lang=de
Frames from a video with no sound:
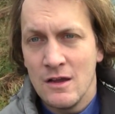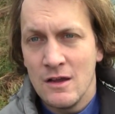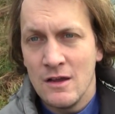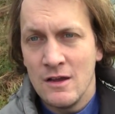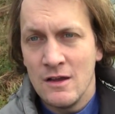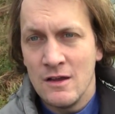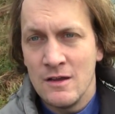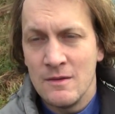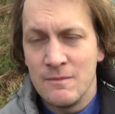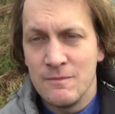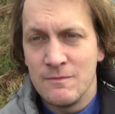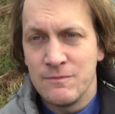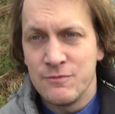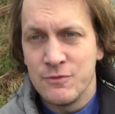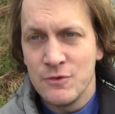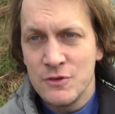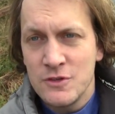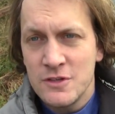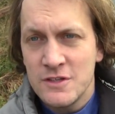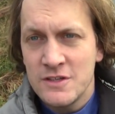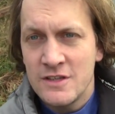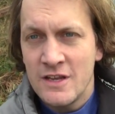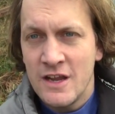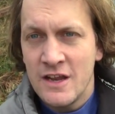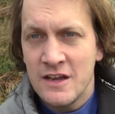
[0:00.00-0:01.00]
Ähm,
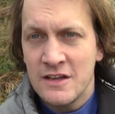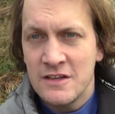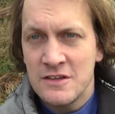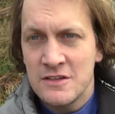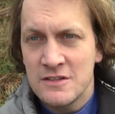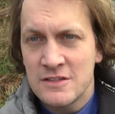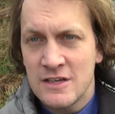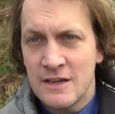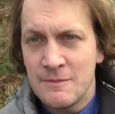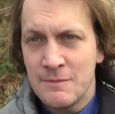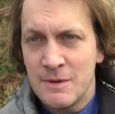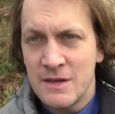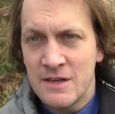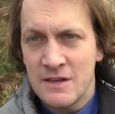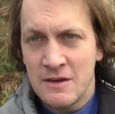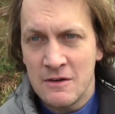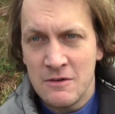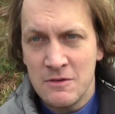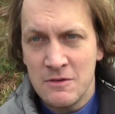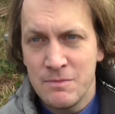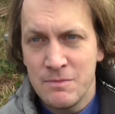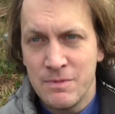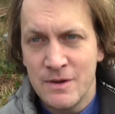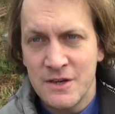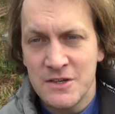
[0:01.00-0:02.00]
futtertechnisch habe ich
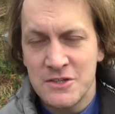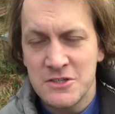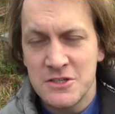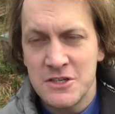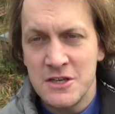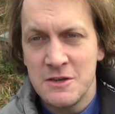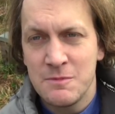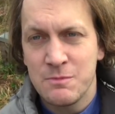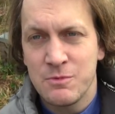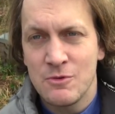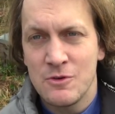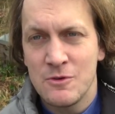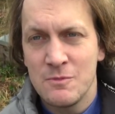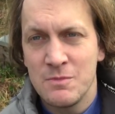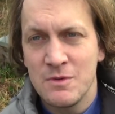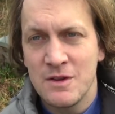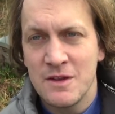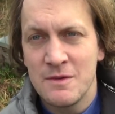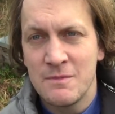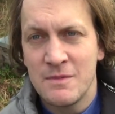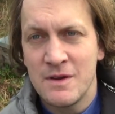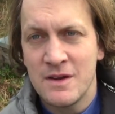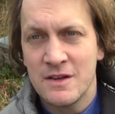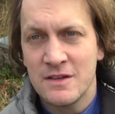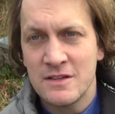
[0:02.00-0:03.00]
ein paar Stichproben
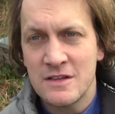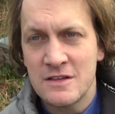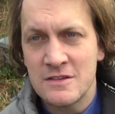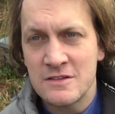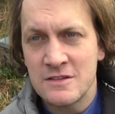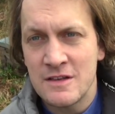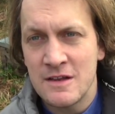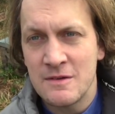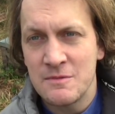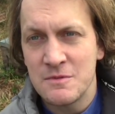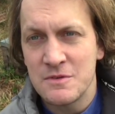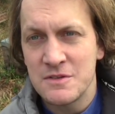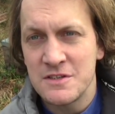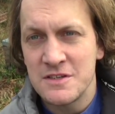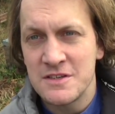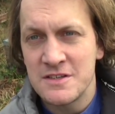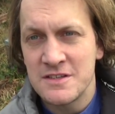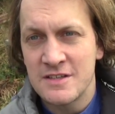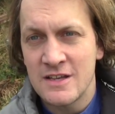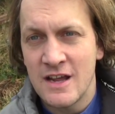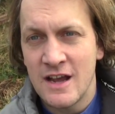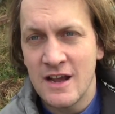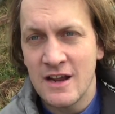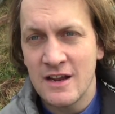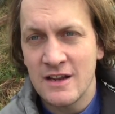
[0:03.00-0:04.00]
gemacht. Also da muss
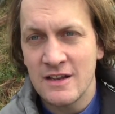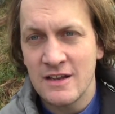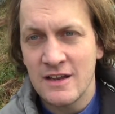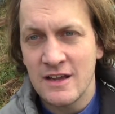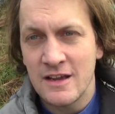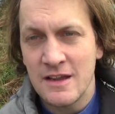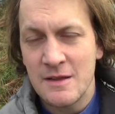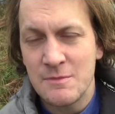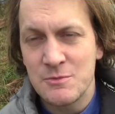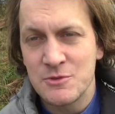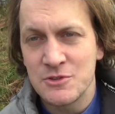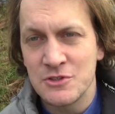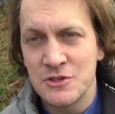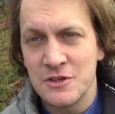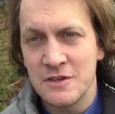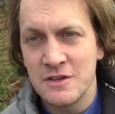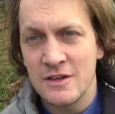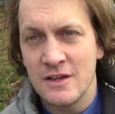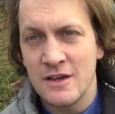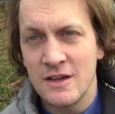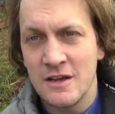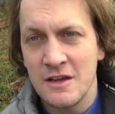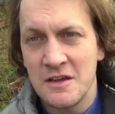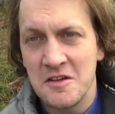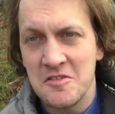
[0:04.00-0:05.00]
ich sagen, da gibt es
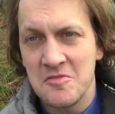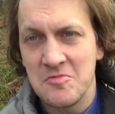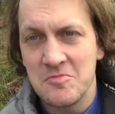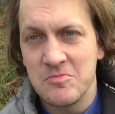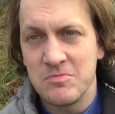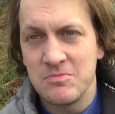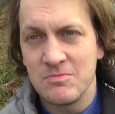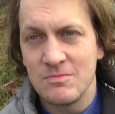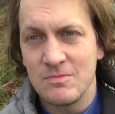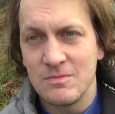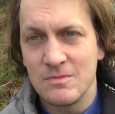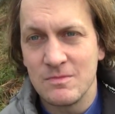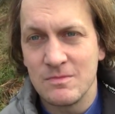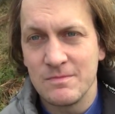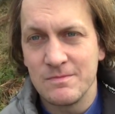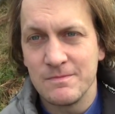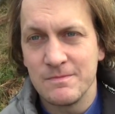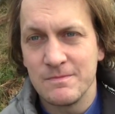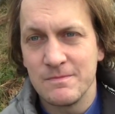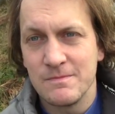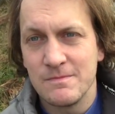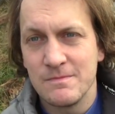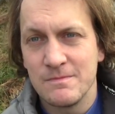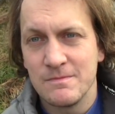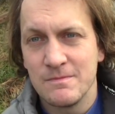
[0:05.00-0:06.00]
schon äh,
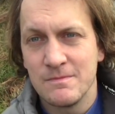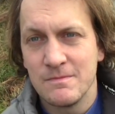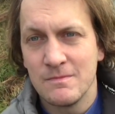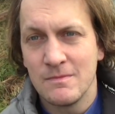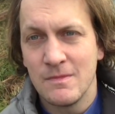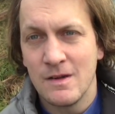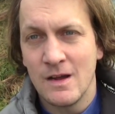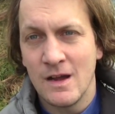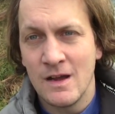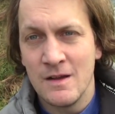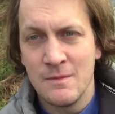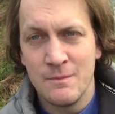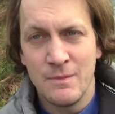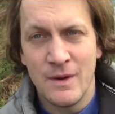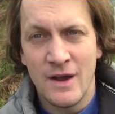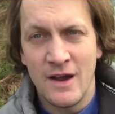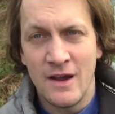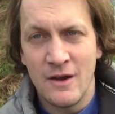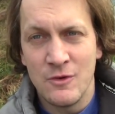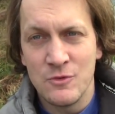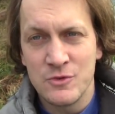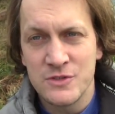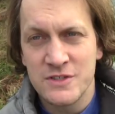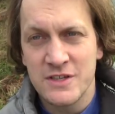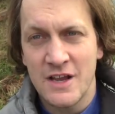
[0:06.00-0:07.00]
mm, ein
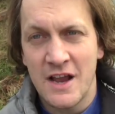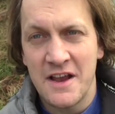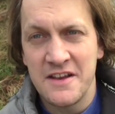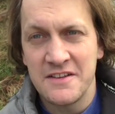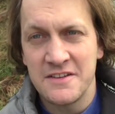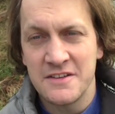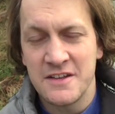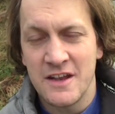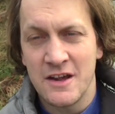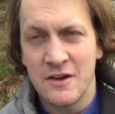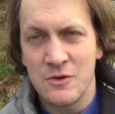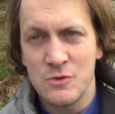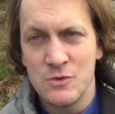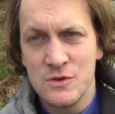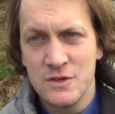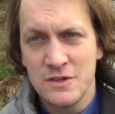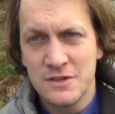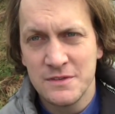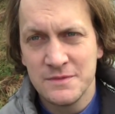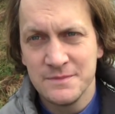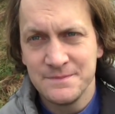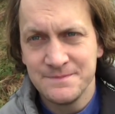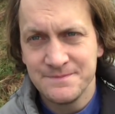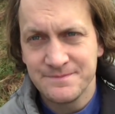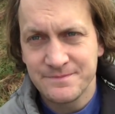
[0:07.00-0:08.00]
paar Ausreißer nach
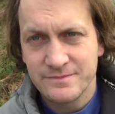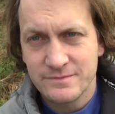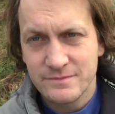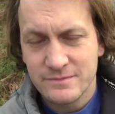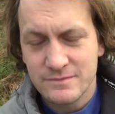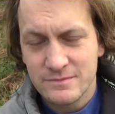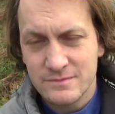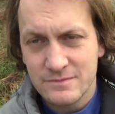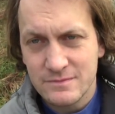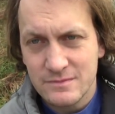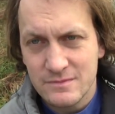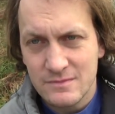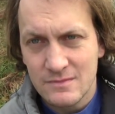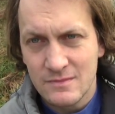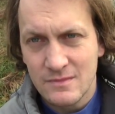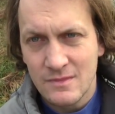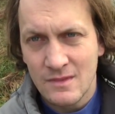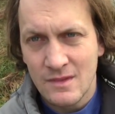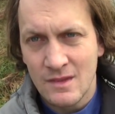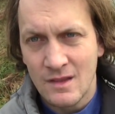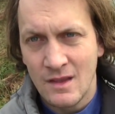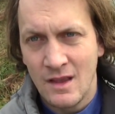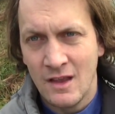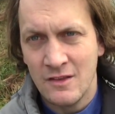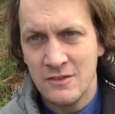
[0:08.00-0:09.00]
unten.
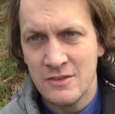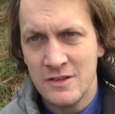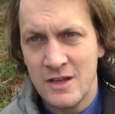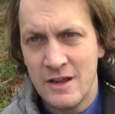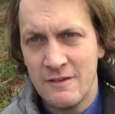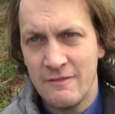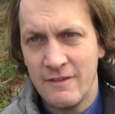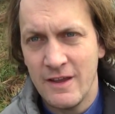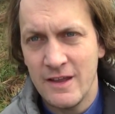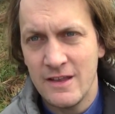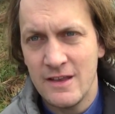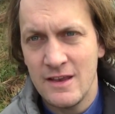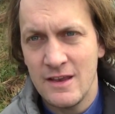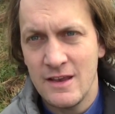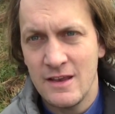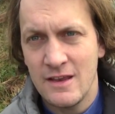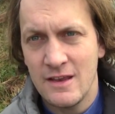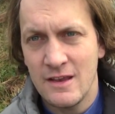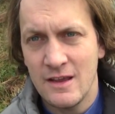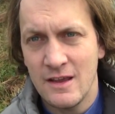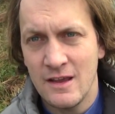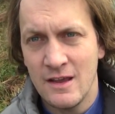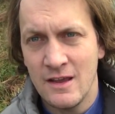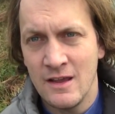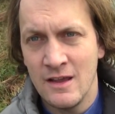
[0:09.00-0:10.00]
Also da werde
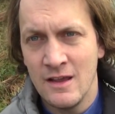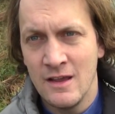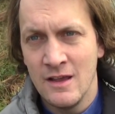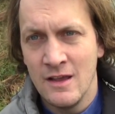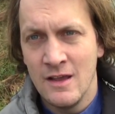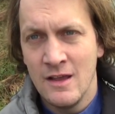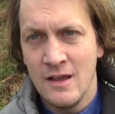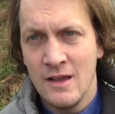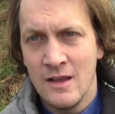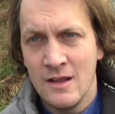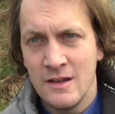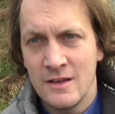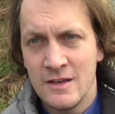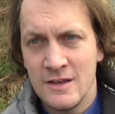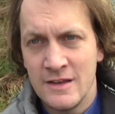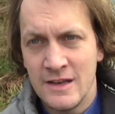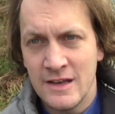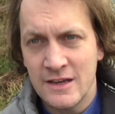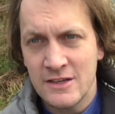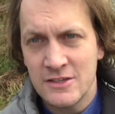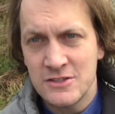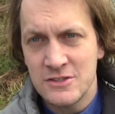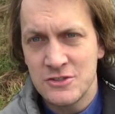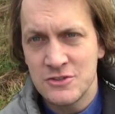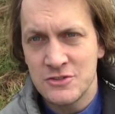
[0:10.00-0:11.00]
ich äh, die
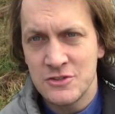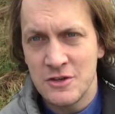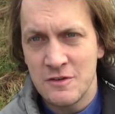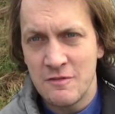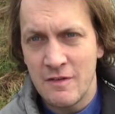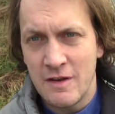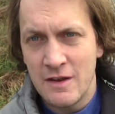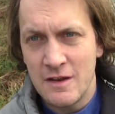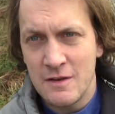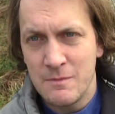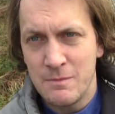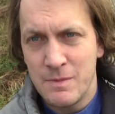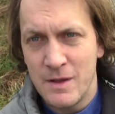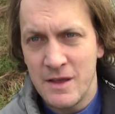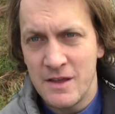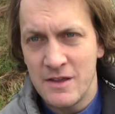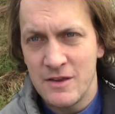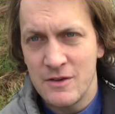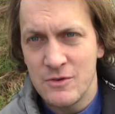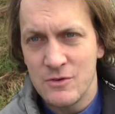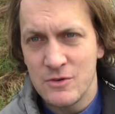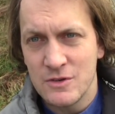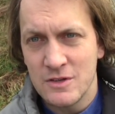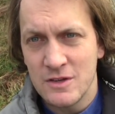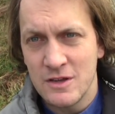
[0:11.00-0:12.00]
nächste
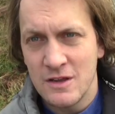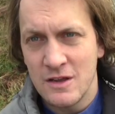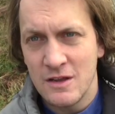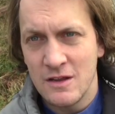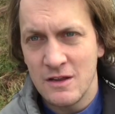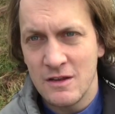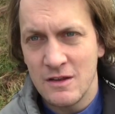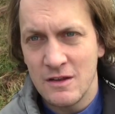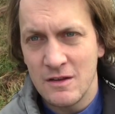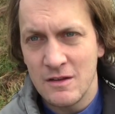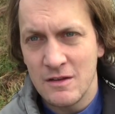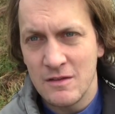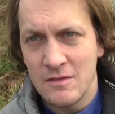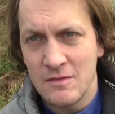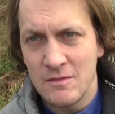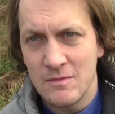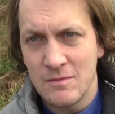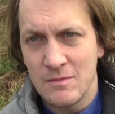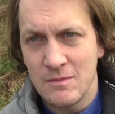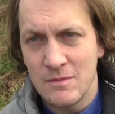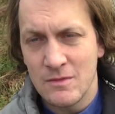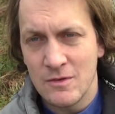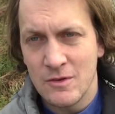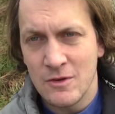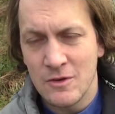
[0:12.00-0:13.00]
Schönwetterperiode
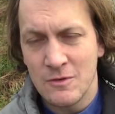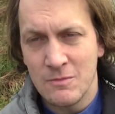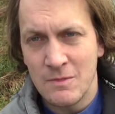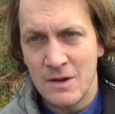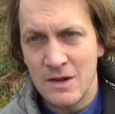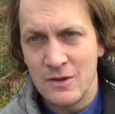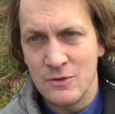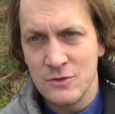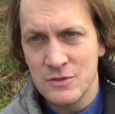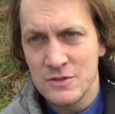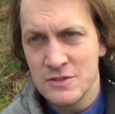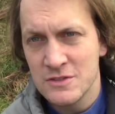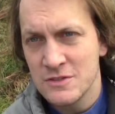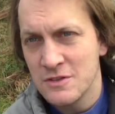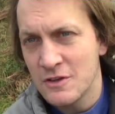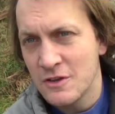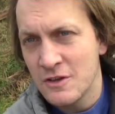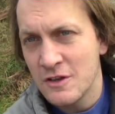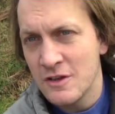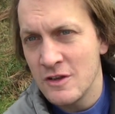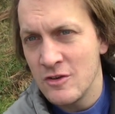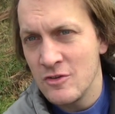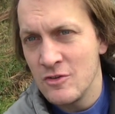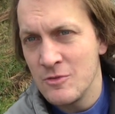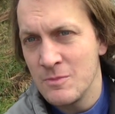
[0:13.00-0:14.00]
nochmal nutzen
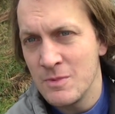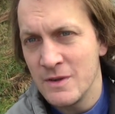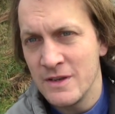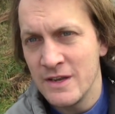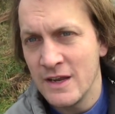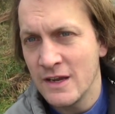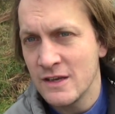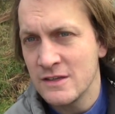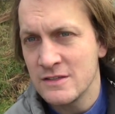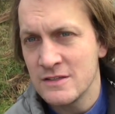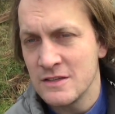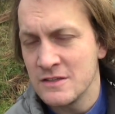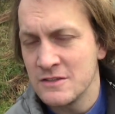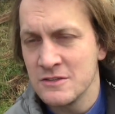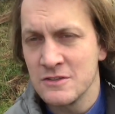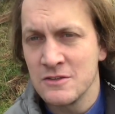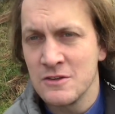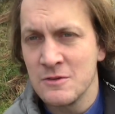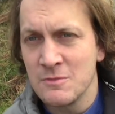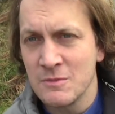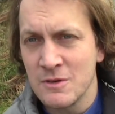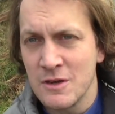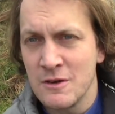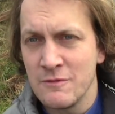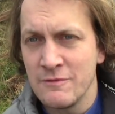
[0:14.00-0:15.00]
oder die übernächste. Also
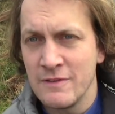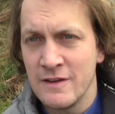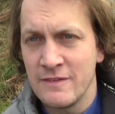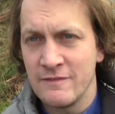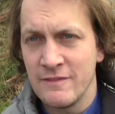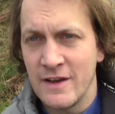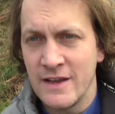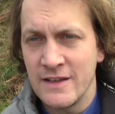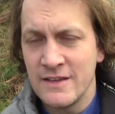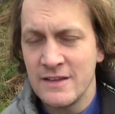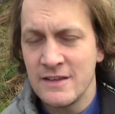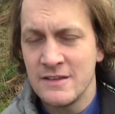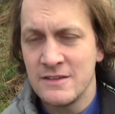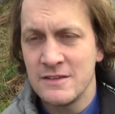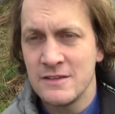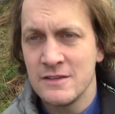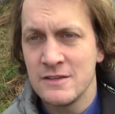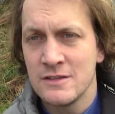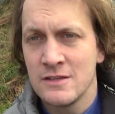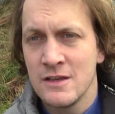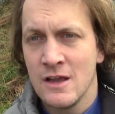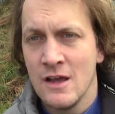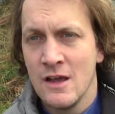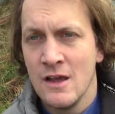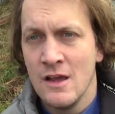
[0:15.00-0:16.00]
kommt darauf an, wann das
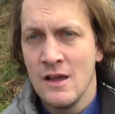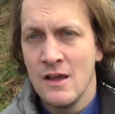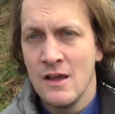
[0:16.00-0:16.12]
ist,